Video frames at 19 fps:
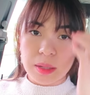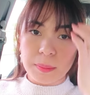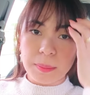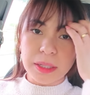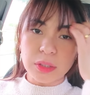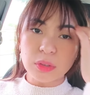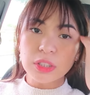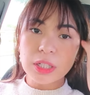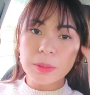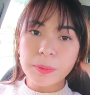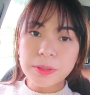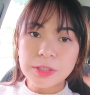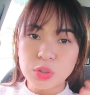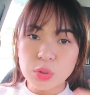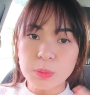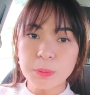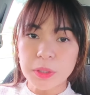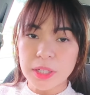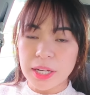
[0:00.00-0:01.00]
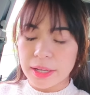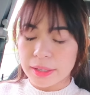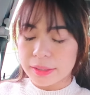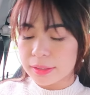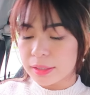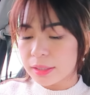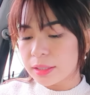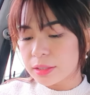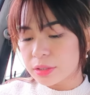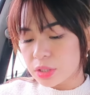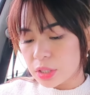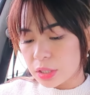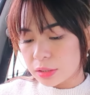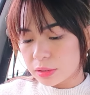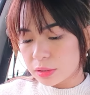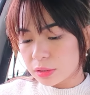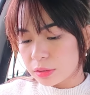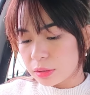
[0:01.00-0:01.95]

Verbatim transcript: Paano na pag super laki na ng chan